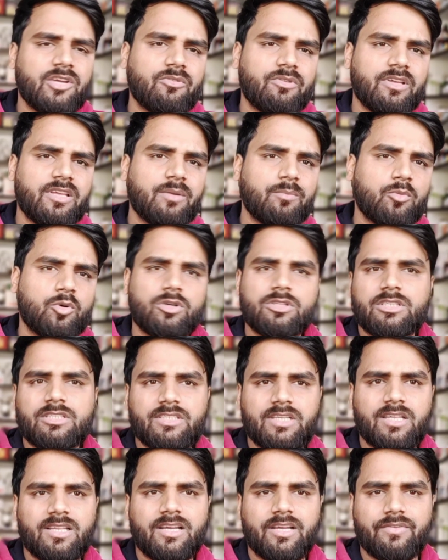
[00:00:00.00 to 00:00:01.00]
दवाइयाँ बहुत ही
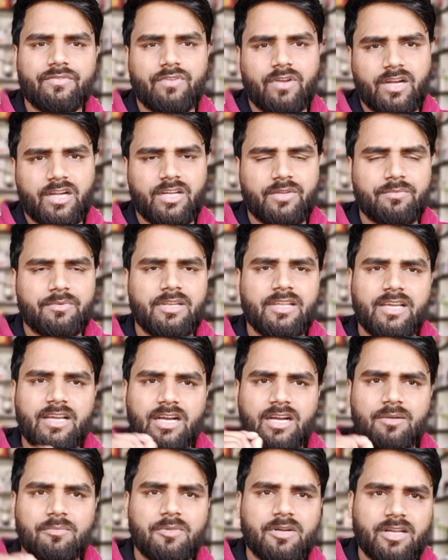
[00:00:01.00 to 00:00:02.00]
ज़्यादा इफेक्टिवली
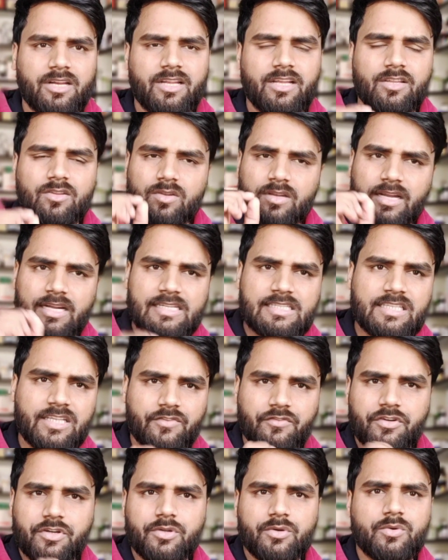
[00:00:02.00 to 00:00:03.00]
काम करेगी तो लास्ट
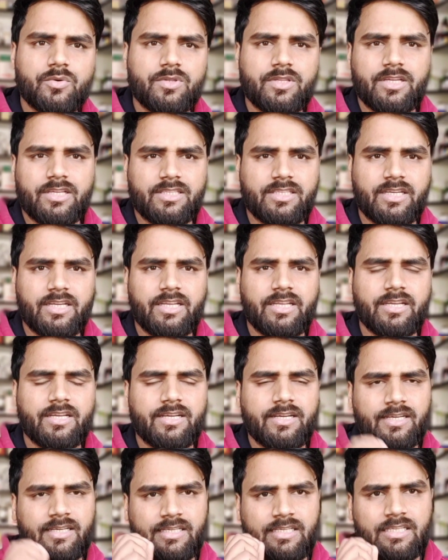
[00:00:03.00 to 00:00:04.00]
तक वीडियो को देखते
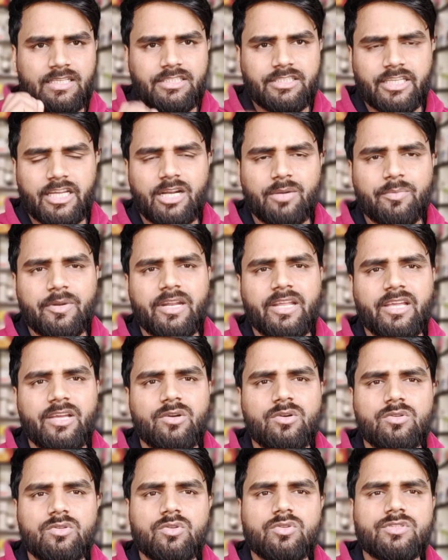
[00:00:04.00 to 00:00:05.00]
रहिएगा चैनल पर नए
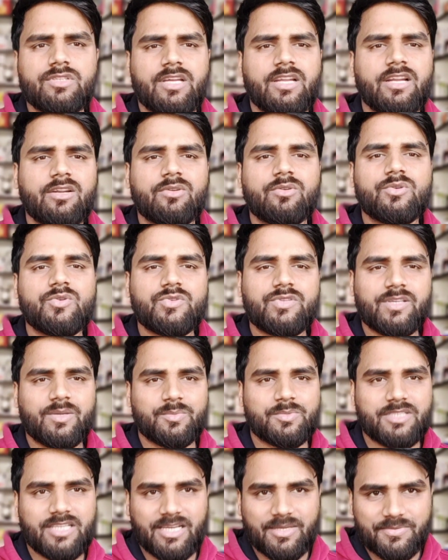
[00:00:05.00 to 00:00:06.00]
हो तो चैनल को
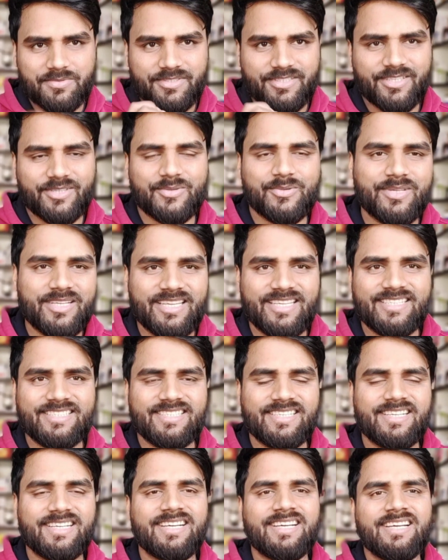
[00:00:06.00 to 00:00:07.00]
सब्सक्राइब ज़रूर कर
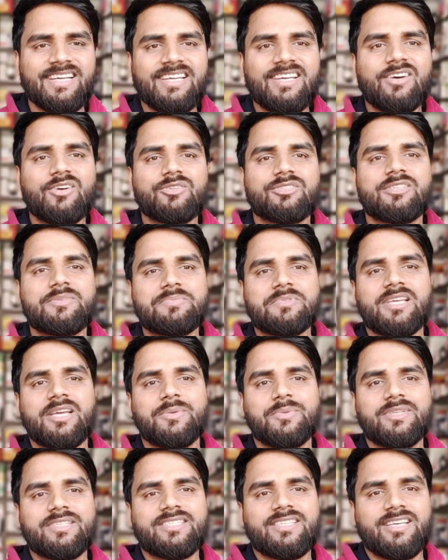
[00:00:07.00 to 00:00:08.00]
लीजिएगा और
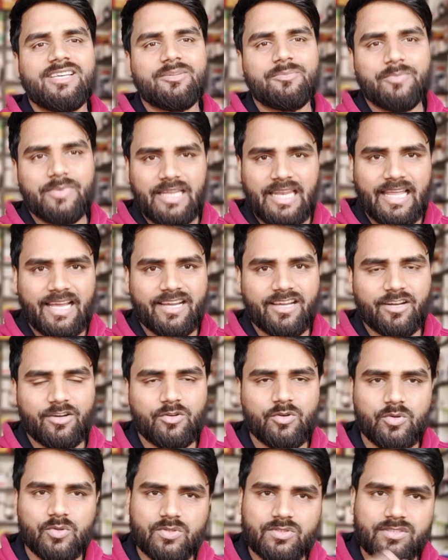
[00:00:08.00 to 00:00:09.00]
सब्सक्राइब के साथ बेल आइकन
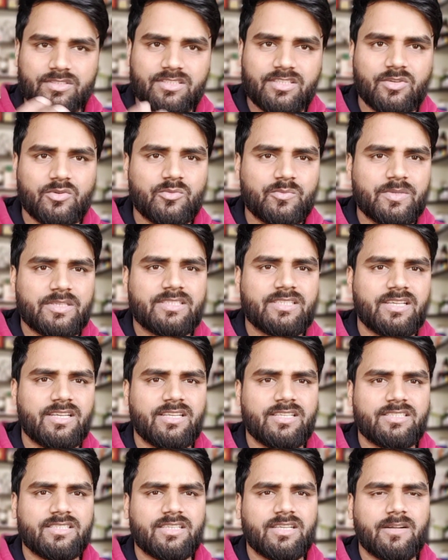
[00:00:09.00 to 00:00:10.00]
को ज़रूर प्रेस कर
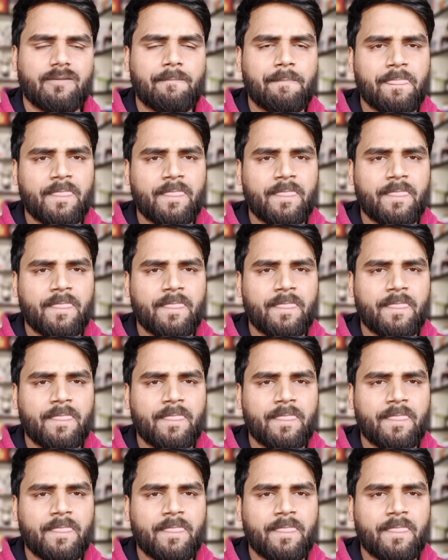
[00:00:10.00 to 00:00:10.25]
लीजिएगा